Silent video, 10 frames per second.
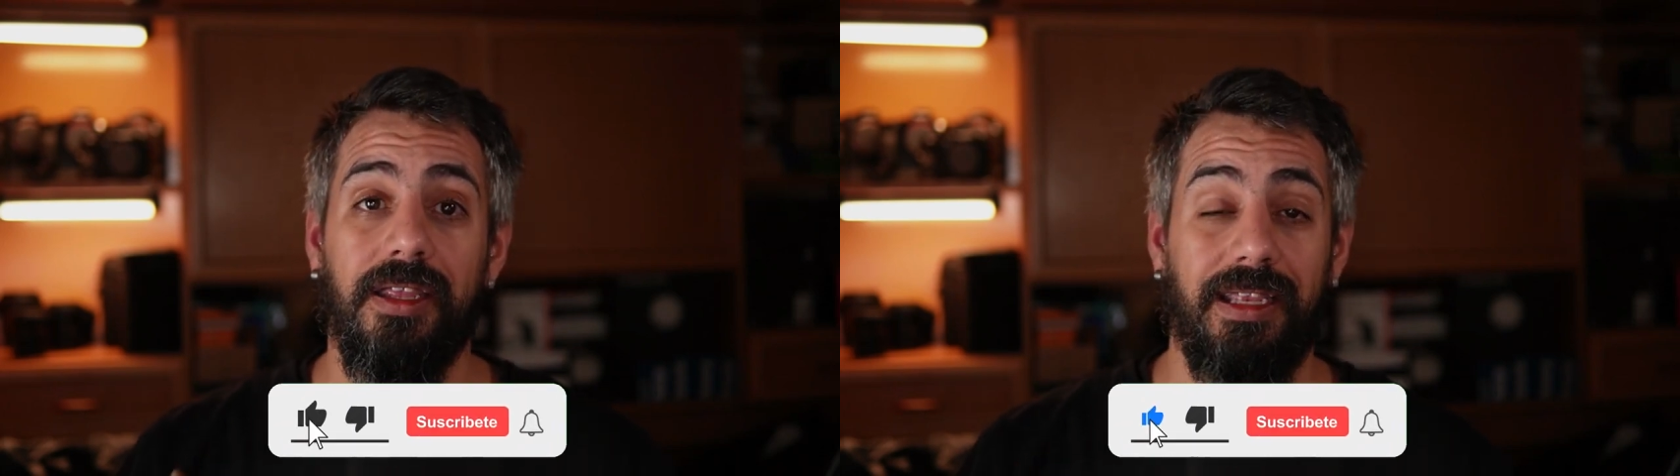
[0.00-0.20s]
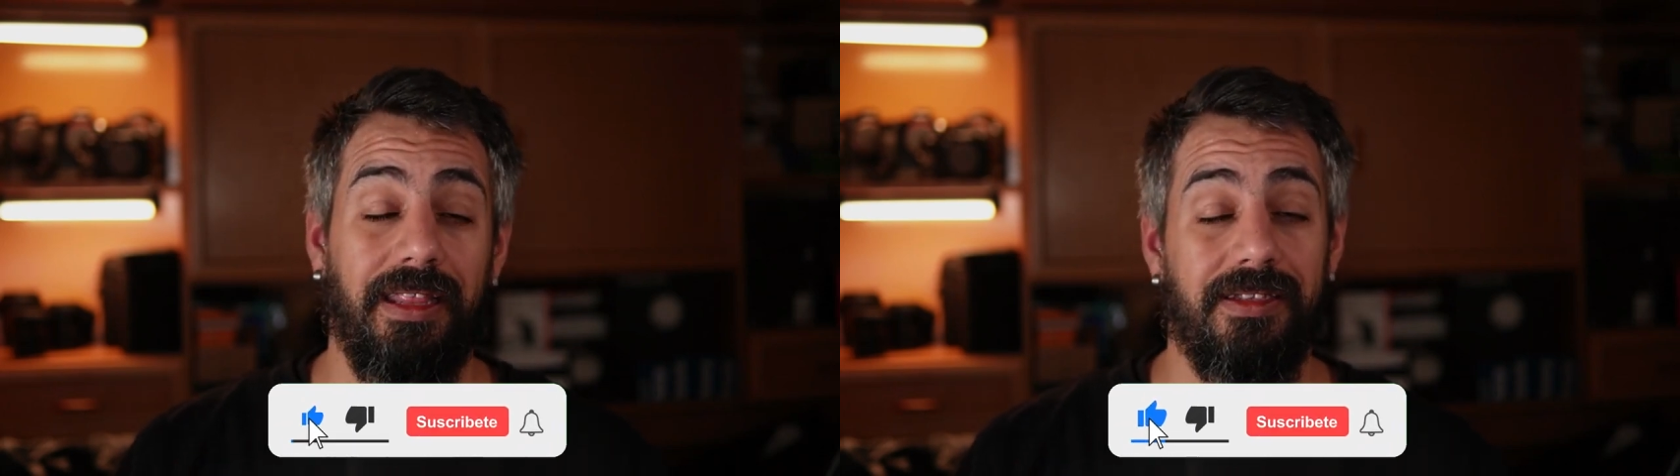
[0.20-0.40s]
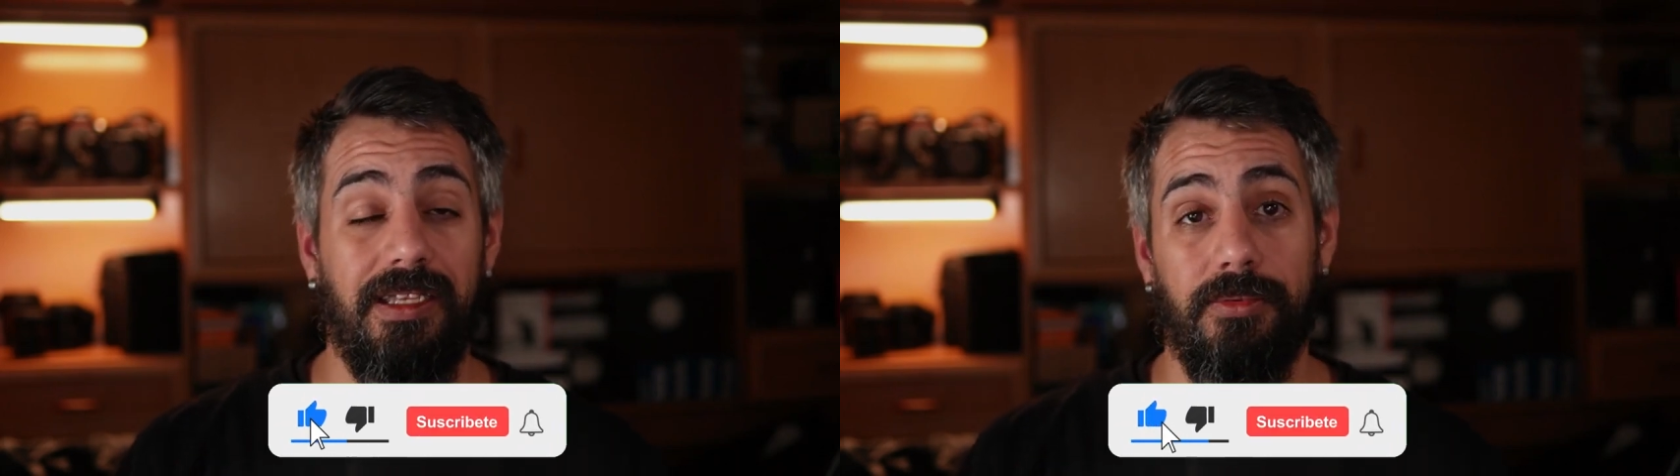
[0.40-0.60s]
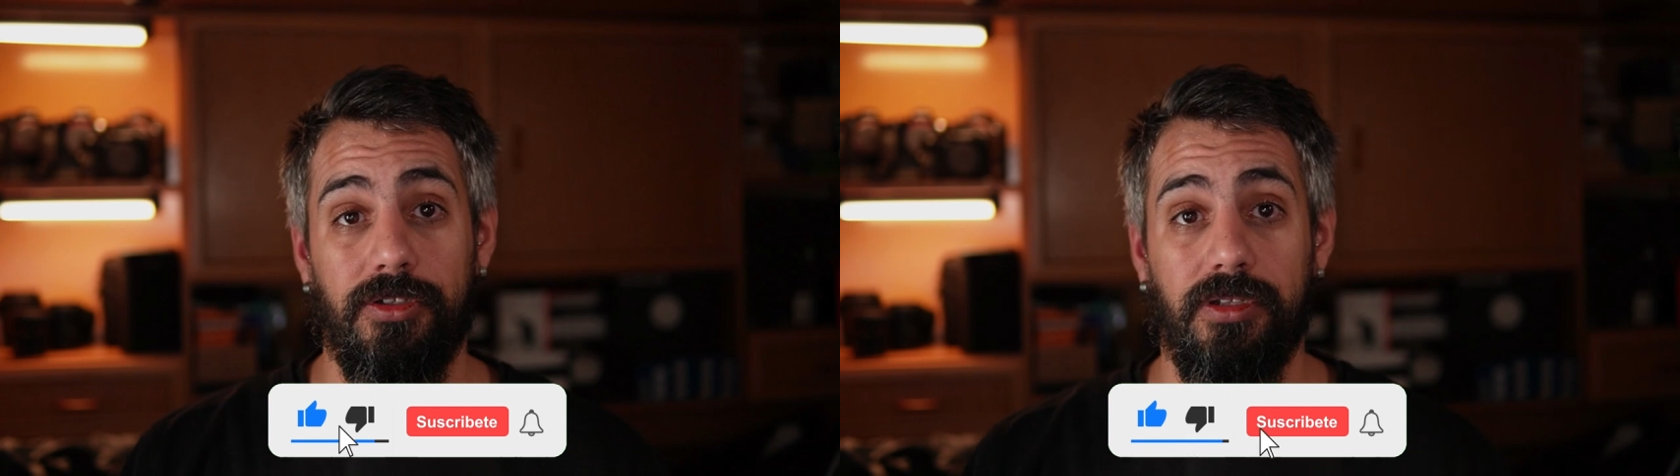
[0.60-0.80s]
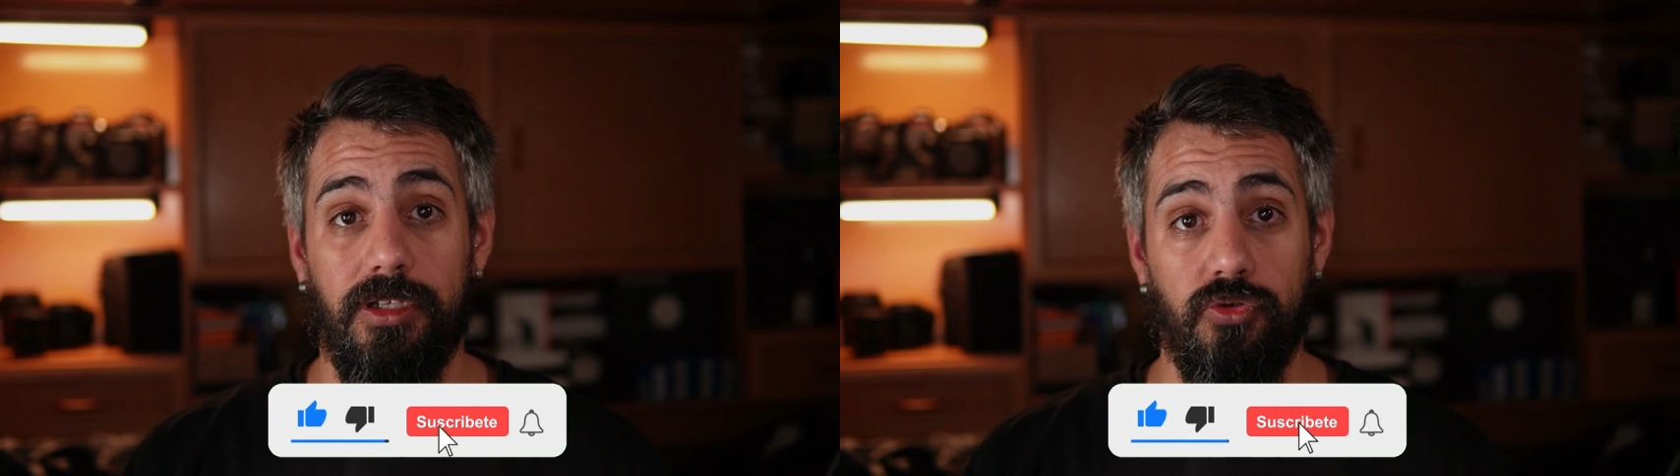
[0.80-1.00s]
que le des al
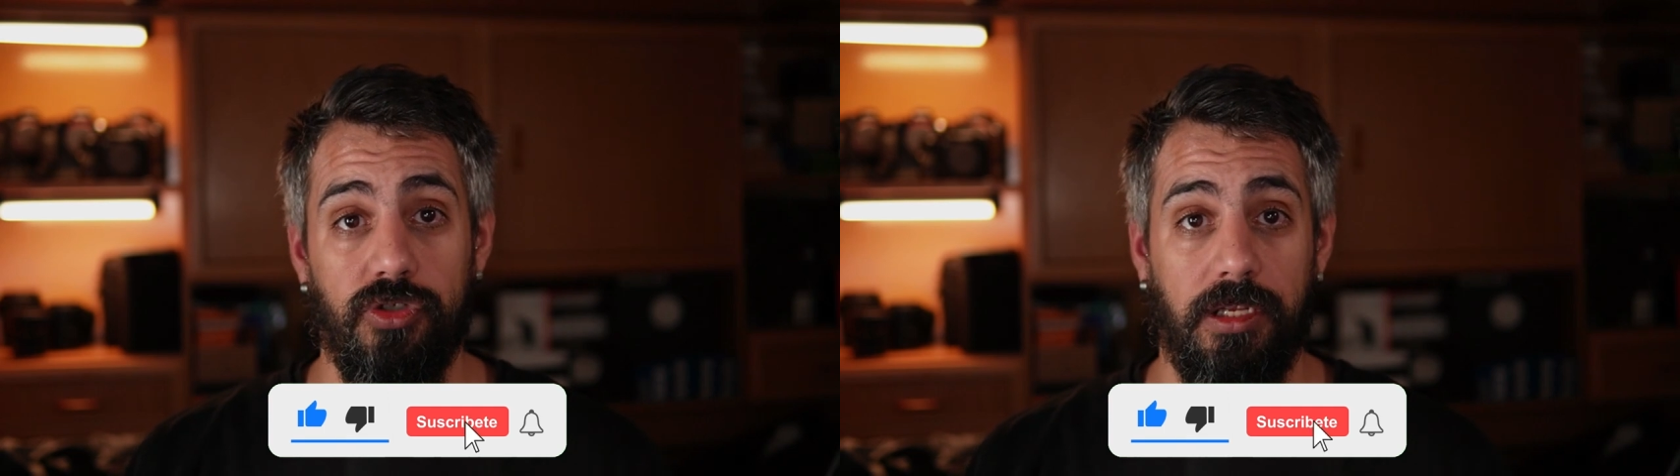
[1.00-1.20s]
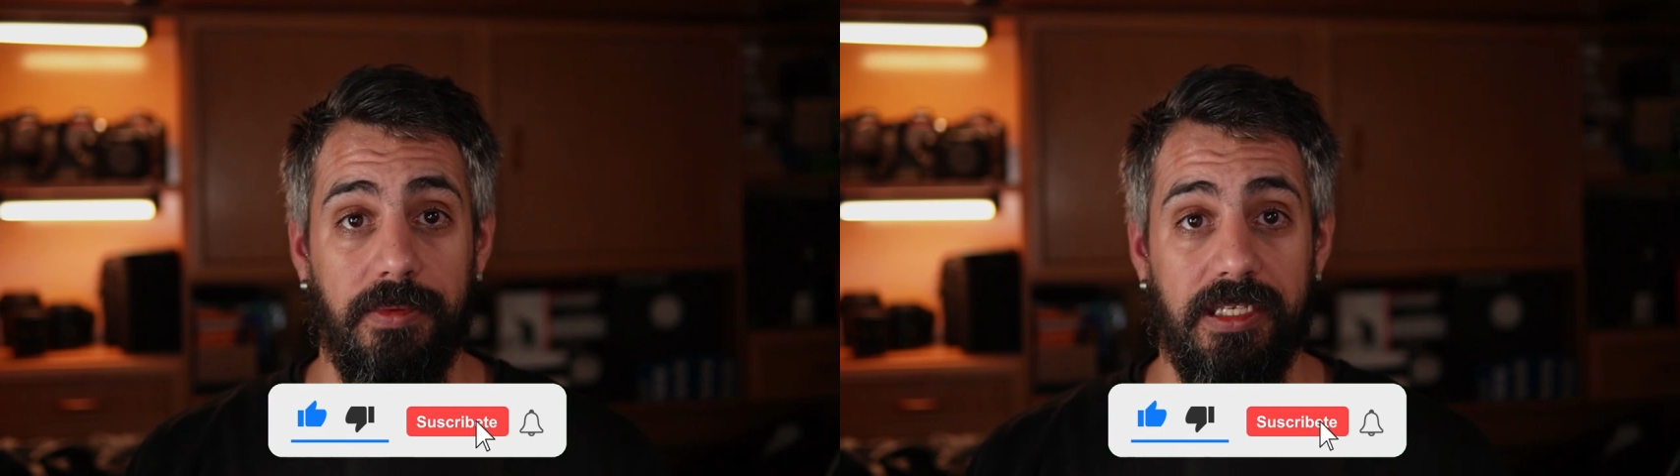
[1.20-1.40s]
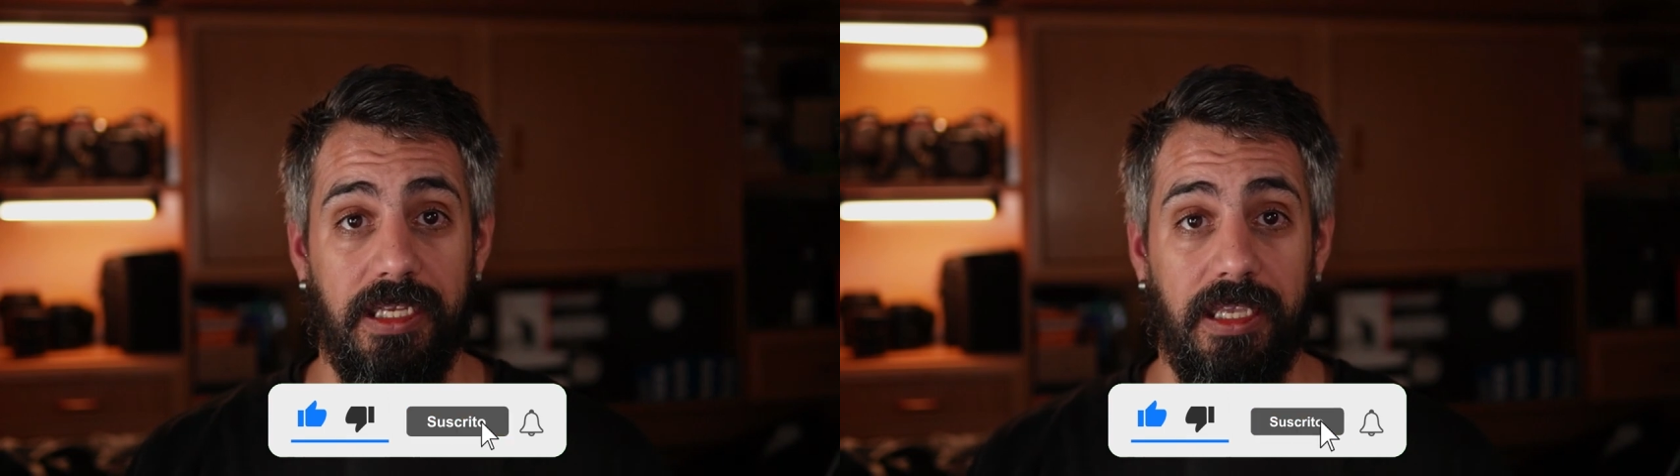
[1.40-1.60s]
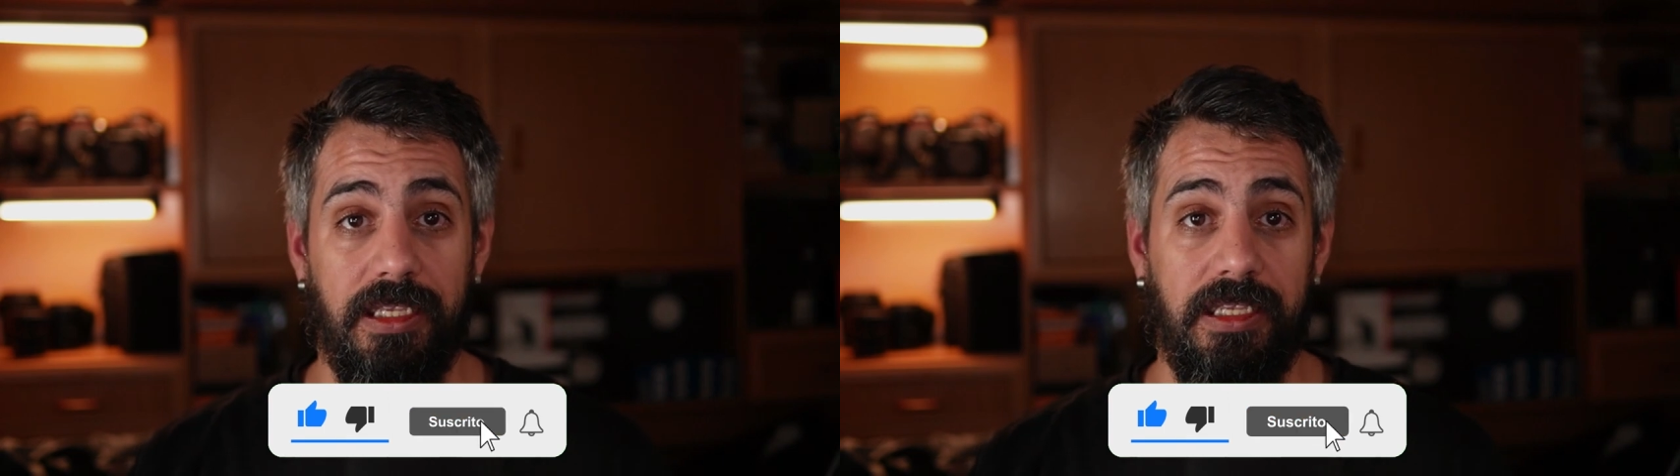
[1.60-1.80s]
botón de suscribirse